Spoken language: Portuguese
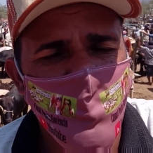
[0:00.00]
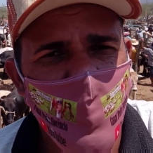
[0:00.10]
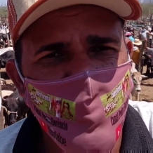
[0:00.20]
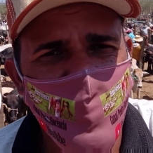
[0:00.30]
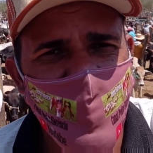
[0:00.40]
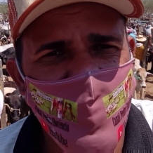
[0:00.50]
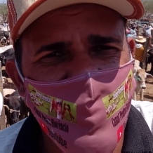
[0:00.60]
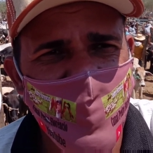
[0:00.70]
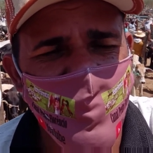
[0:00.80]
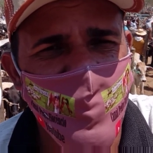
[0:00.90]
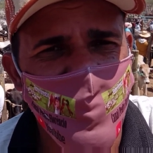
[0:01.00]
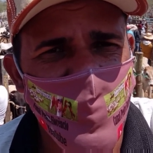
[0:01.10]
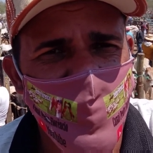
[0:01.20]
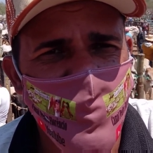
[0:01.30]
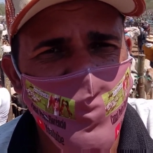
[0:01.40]
Meu amigo Genésio lá no
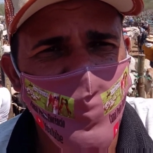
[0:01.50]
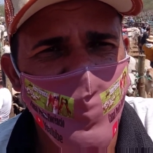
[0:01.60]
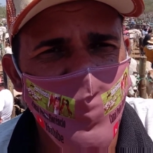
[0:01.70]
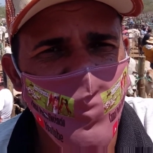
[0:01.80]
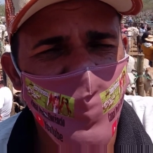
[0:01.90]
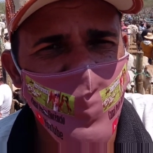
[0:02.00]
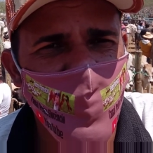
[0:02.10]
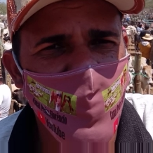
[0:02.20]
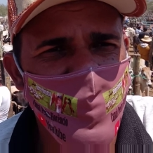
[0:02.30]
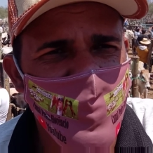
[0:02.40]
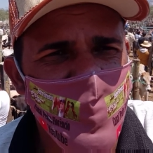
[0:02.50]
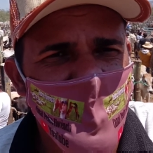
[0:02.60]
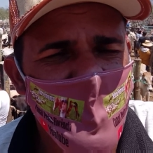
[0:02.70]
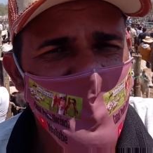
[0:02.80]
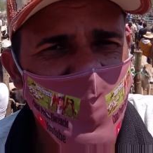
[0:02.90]
Recife, Antônio Feitosa,
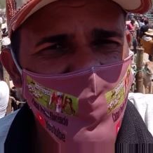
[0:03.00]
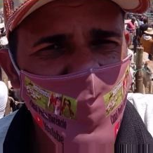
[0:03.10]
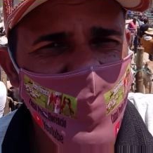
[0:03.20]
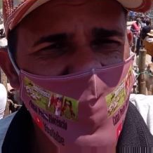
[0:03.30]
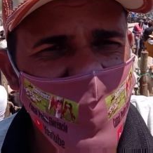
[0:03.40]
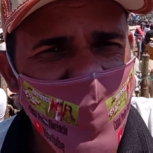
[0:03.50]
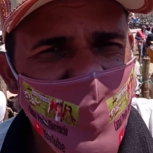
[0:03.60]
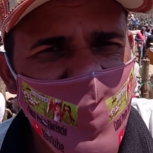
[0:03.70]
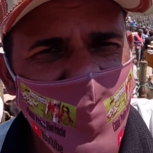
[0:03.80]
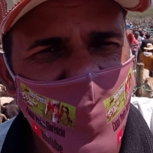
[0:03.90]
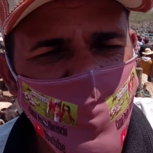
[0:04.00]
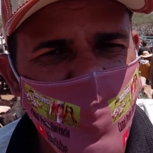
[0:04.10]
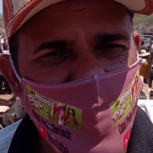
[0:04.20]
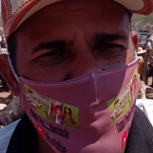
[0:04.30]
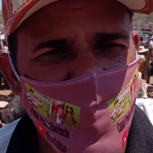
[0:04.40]
Zé Fernando Cariri, é
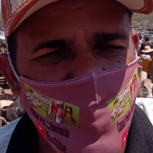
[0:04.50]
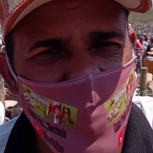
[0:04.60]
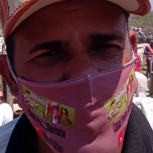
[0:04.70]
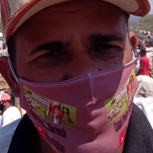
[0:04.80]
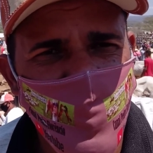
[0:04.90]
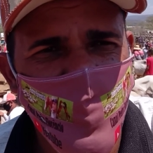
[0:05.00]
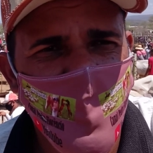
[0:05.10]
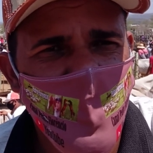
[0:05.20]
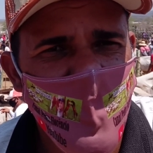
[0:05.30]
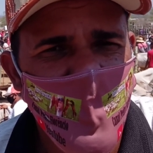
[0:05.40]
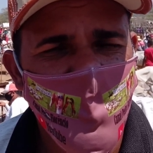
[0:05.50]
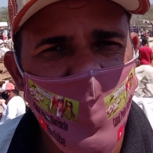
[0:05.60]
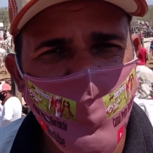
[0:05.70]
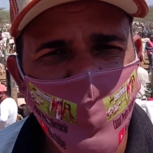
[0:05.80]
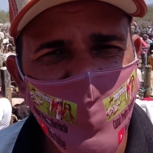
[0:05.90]
turma lá em São Paulo, viu?
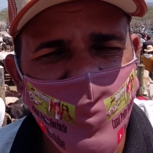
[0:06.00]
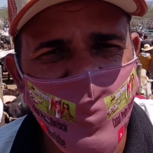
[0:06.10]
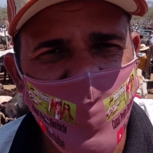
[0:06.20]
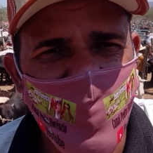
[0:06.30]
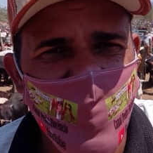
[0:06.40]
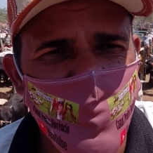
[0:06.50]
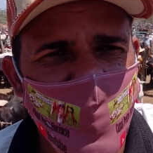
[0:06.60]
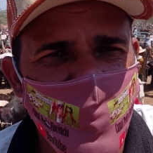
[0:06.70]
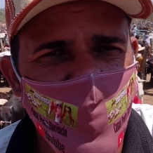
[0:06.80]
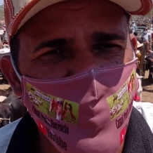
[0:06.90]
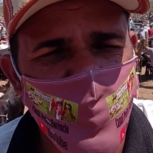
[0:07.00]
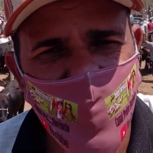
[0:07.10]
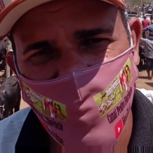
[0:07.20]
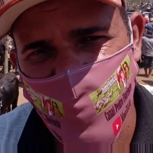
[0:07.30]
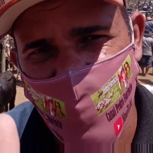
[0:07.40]
Meu amigo Márcio Leite também, toda a turma
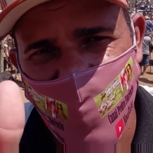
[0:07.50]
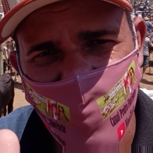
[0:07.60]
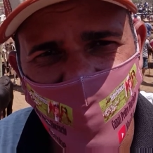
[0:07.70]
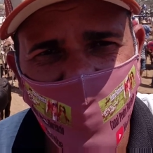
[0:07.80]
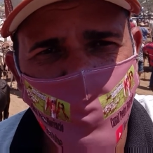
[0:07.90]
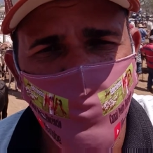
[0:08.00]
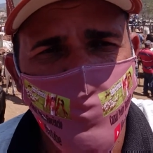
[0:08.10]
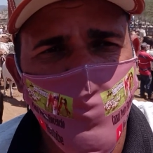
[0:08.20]
lá do Sítio Leitão.